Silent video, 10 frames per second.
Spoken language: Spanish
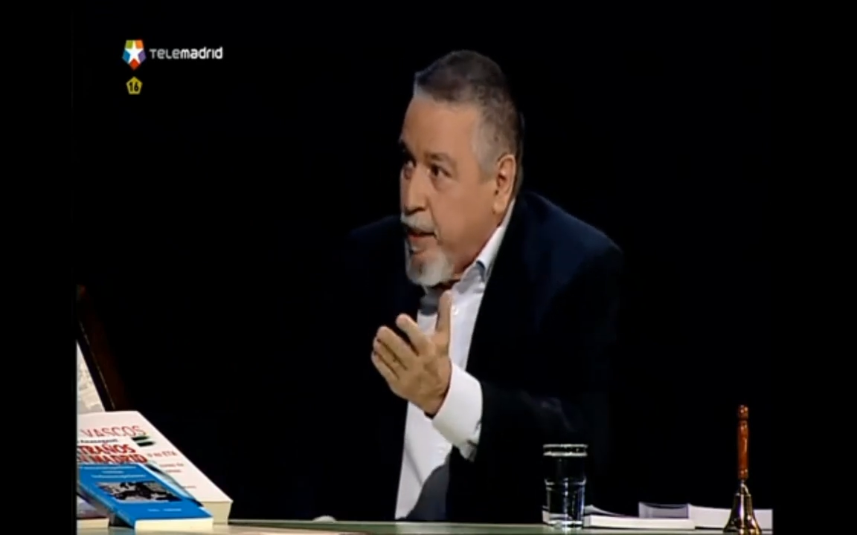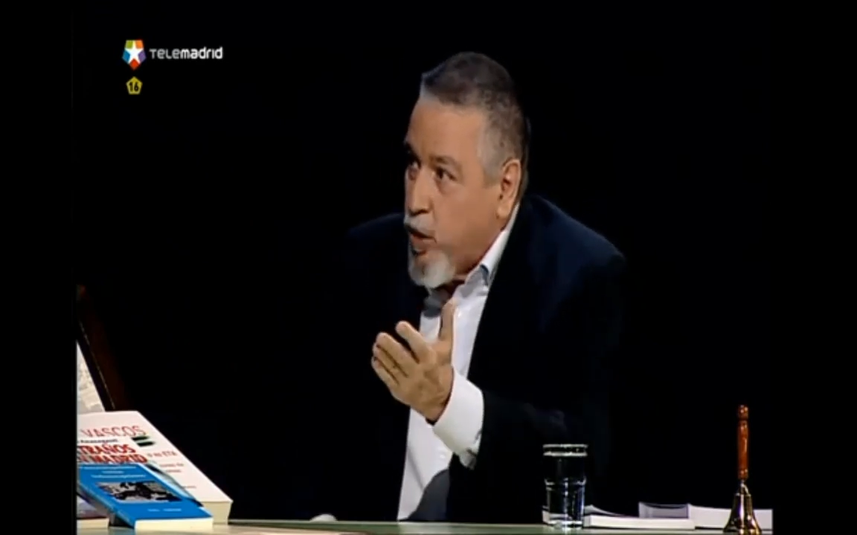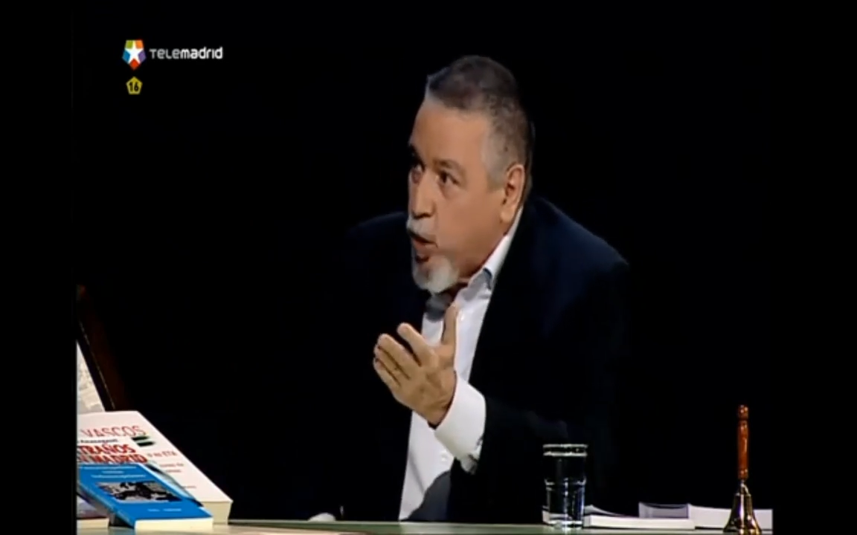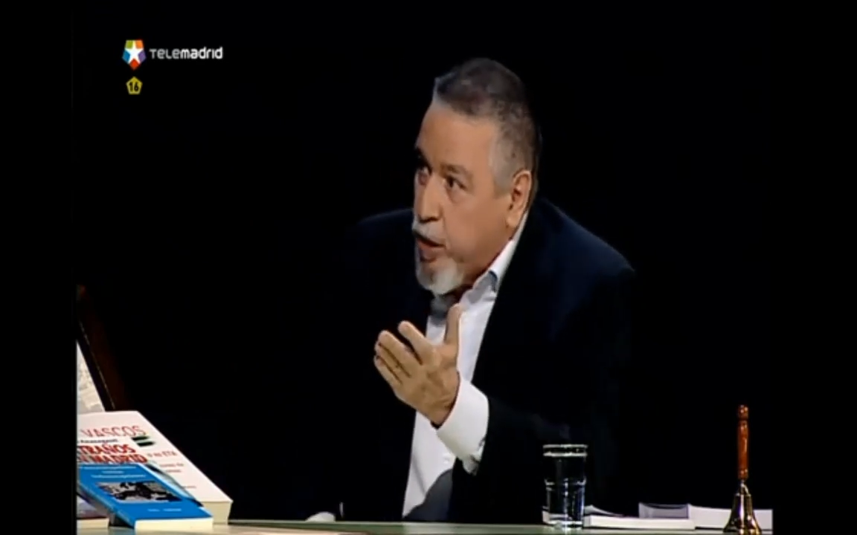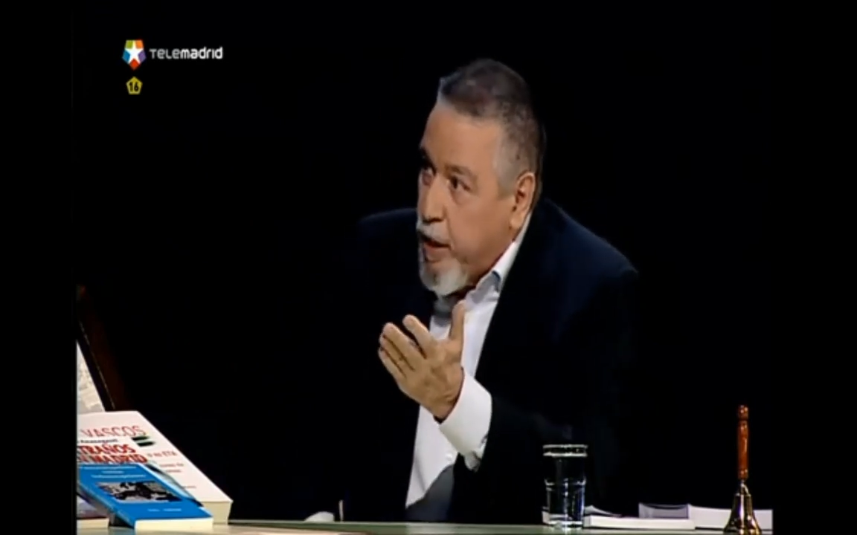
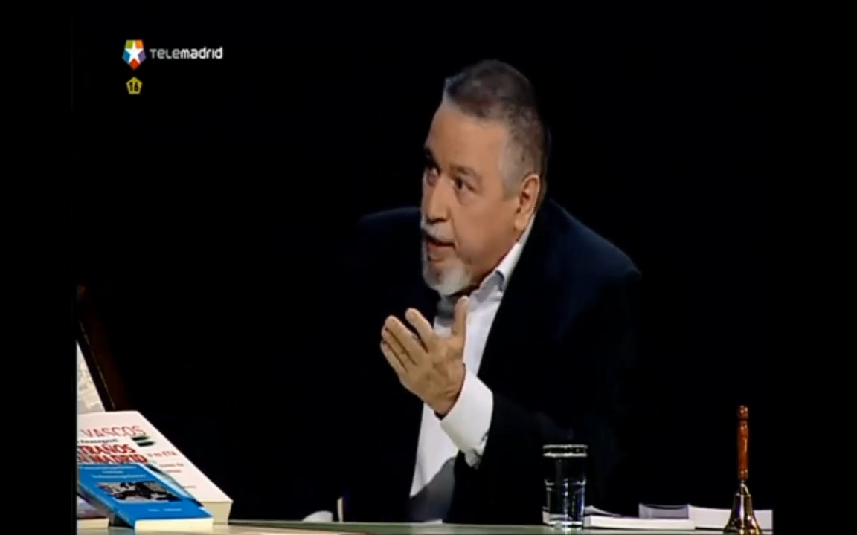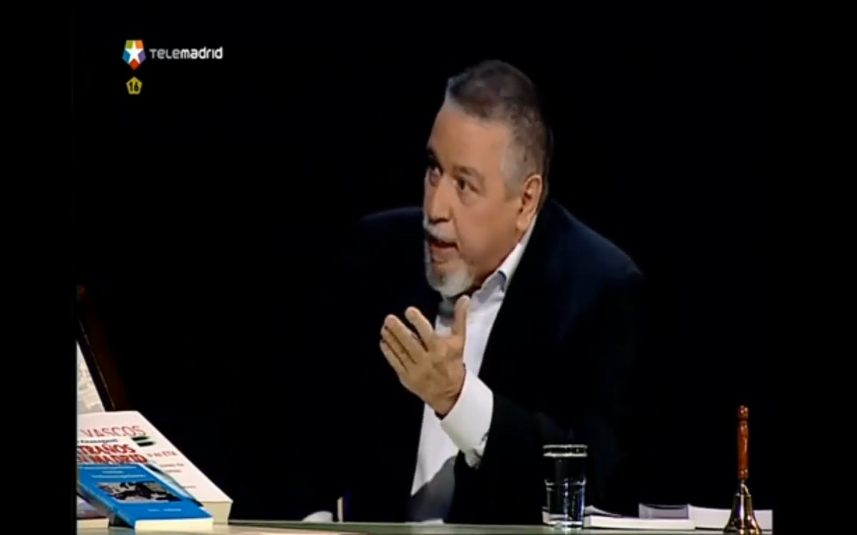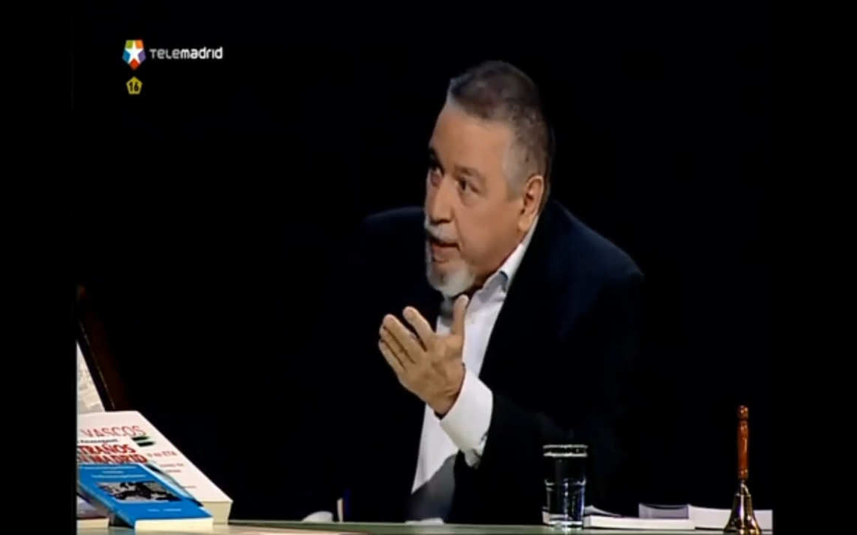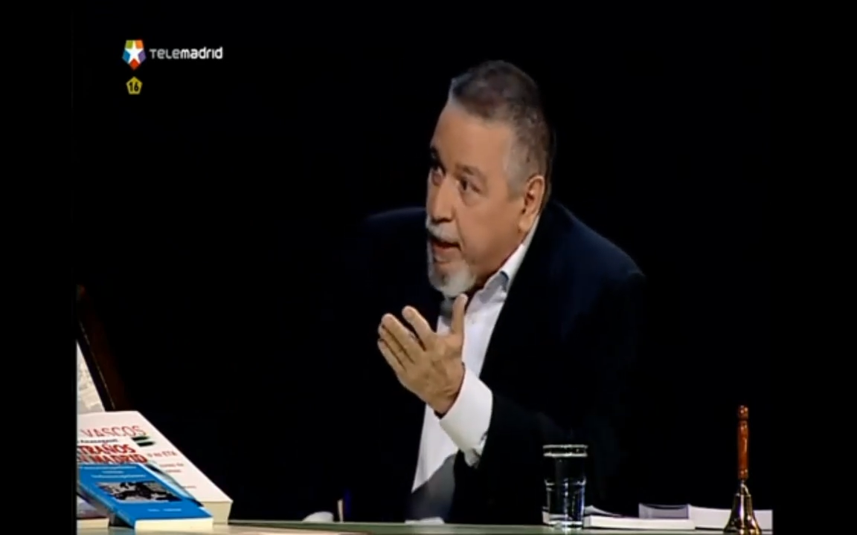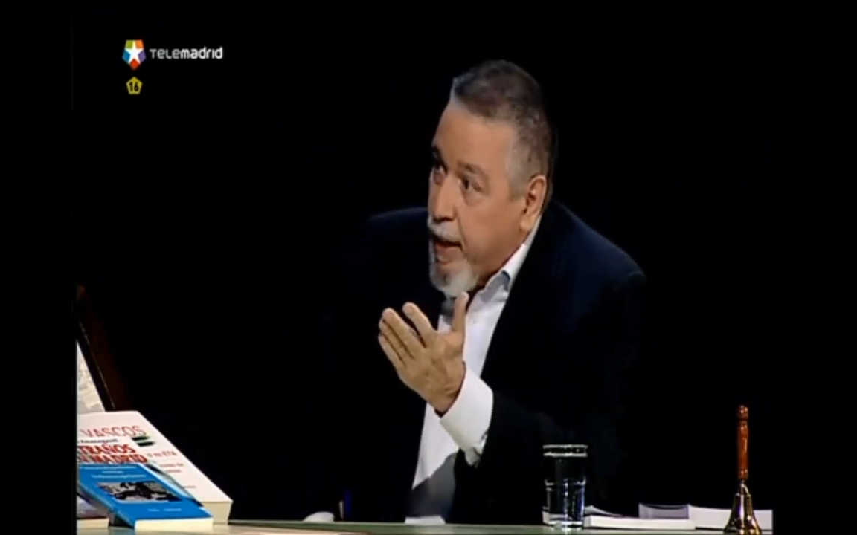del norte de
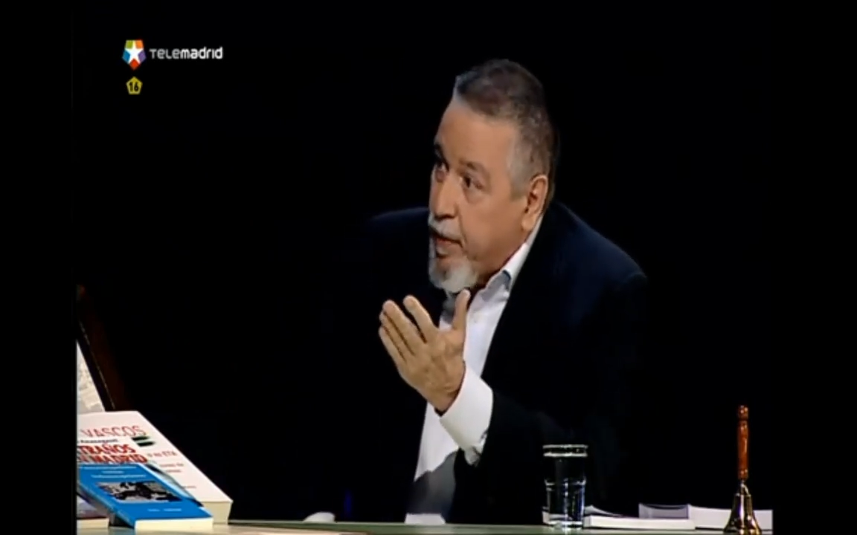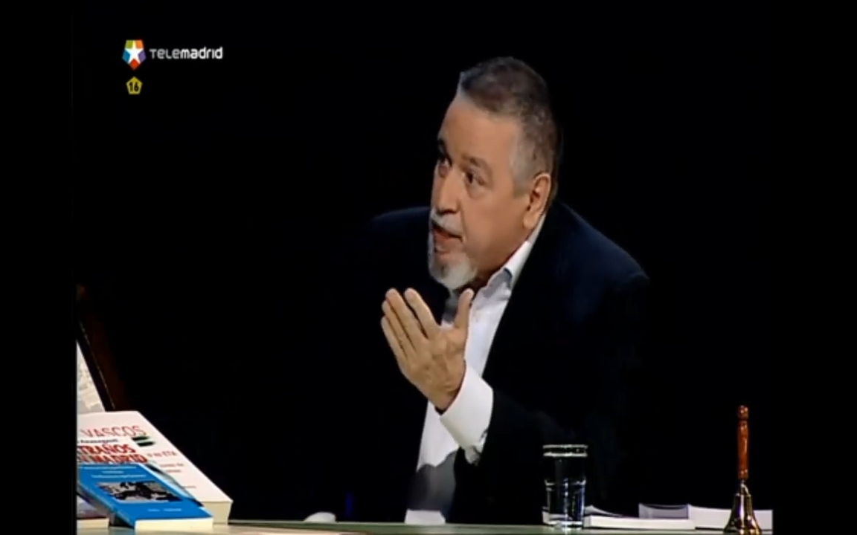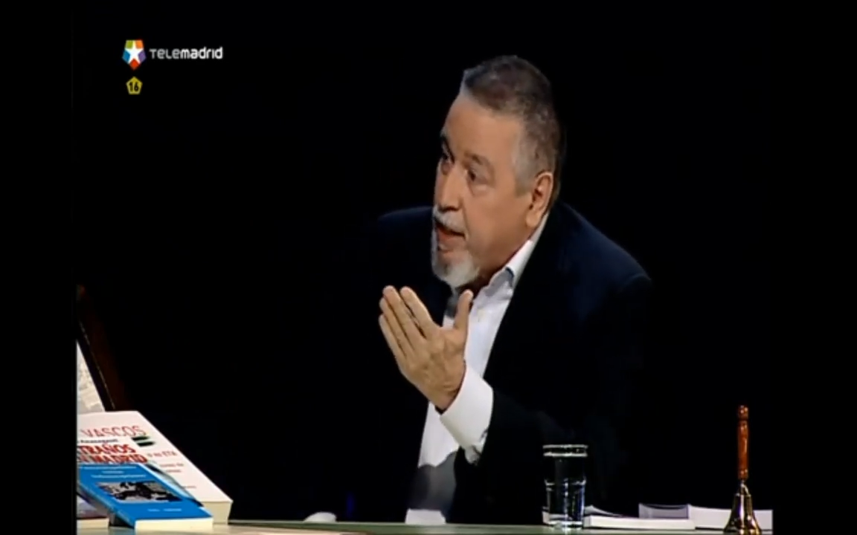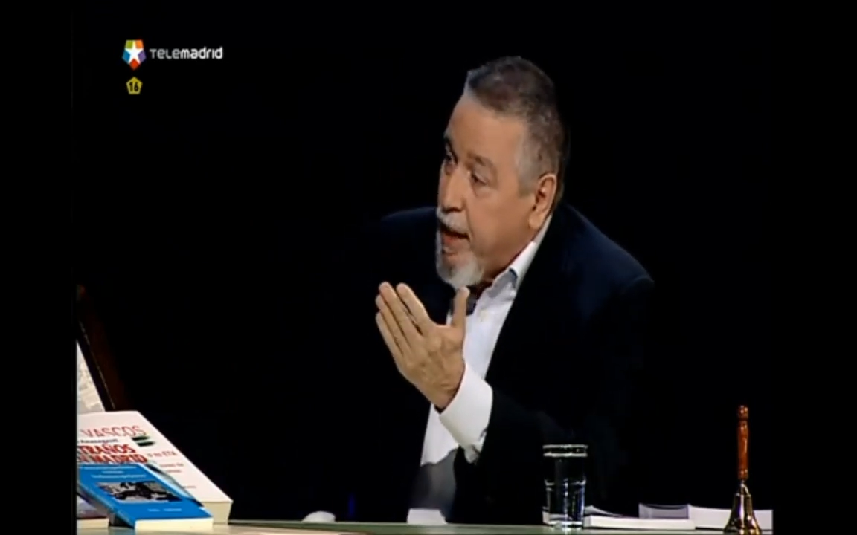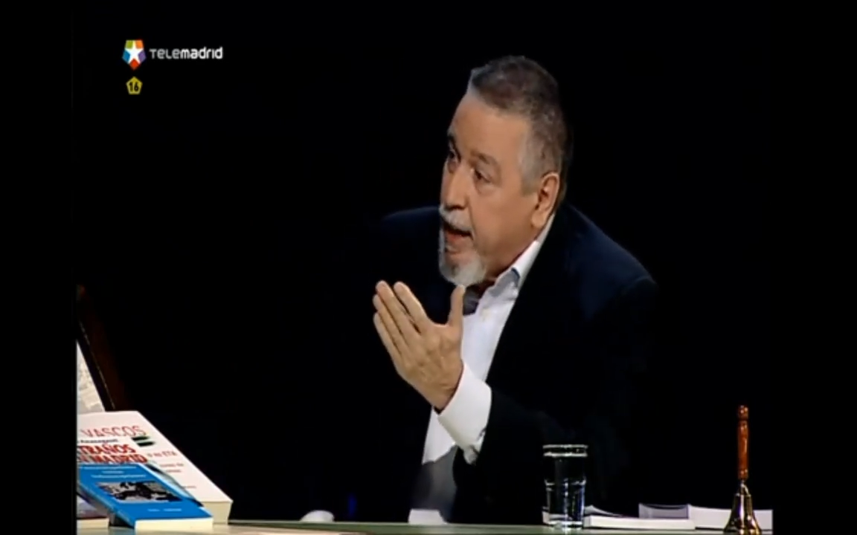Inglaterra
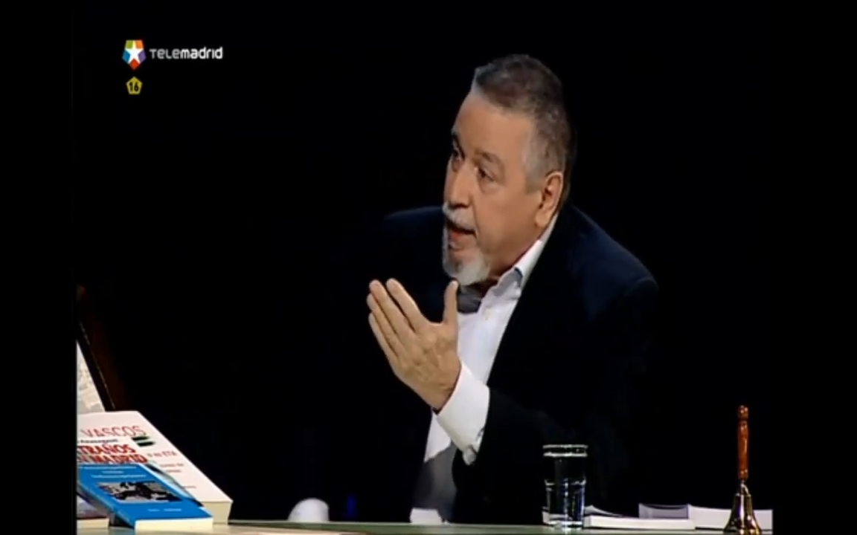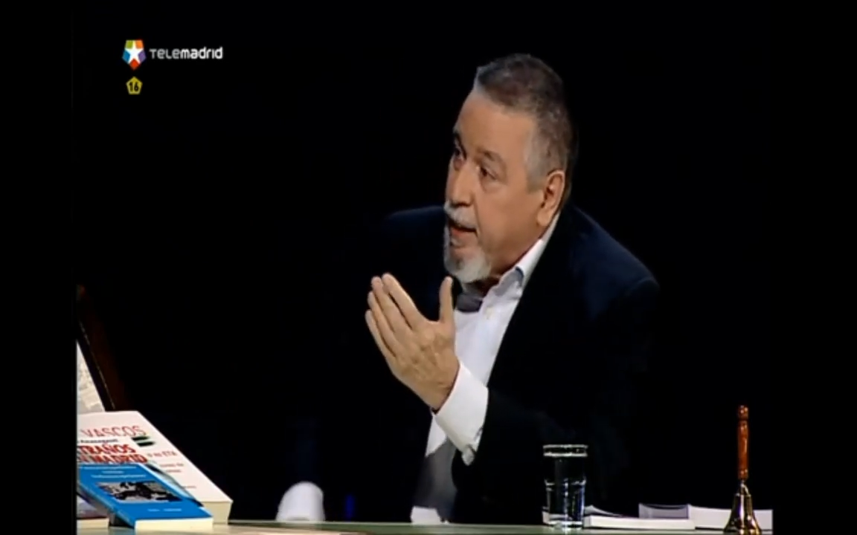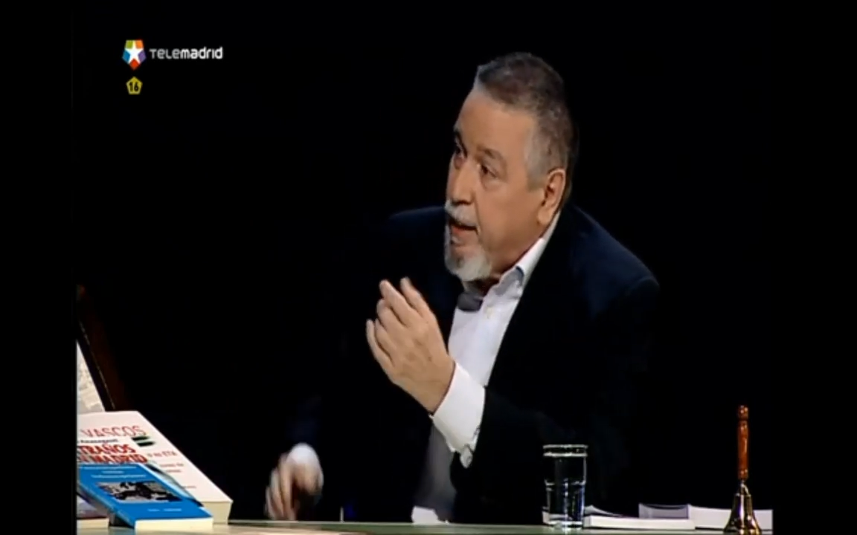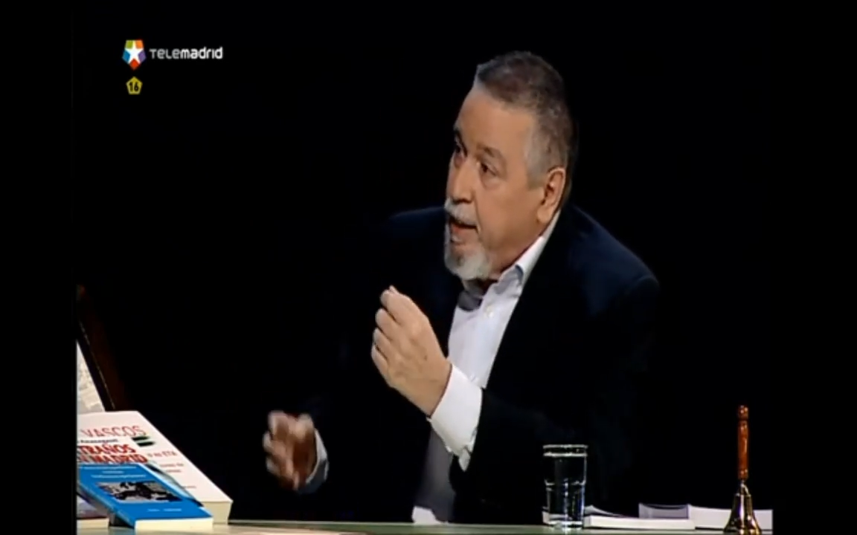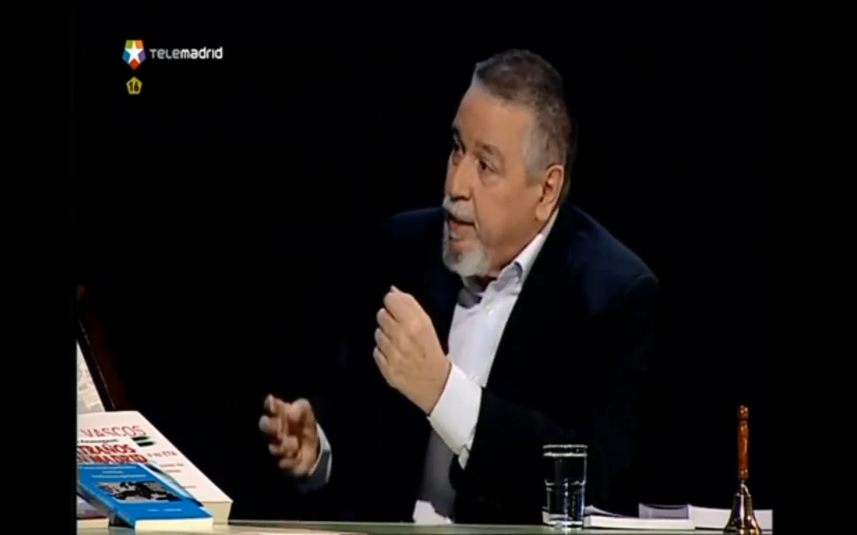antes de la llegada.
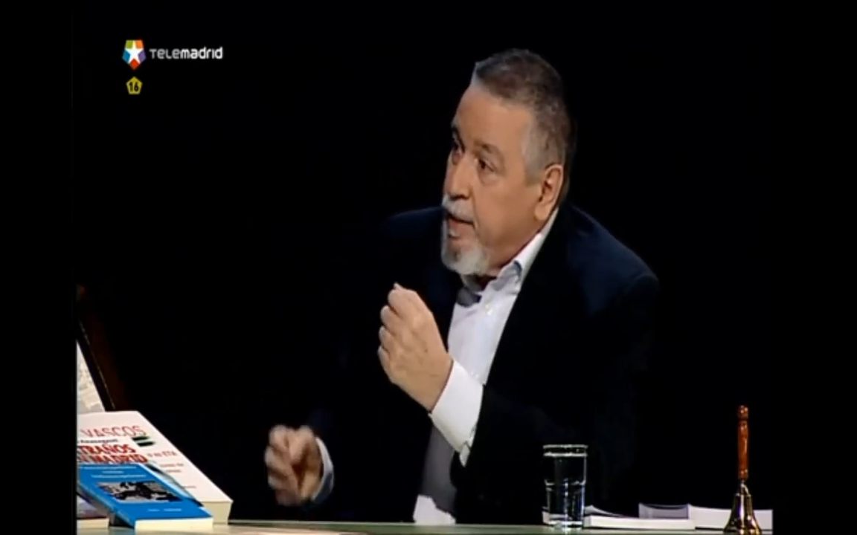Cuando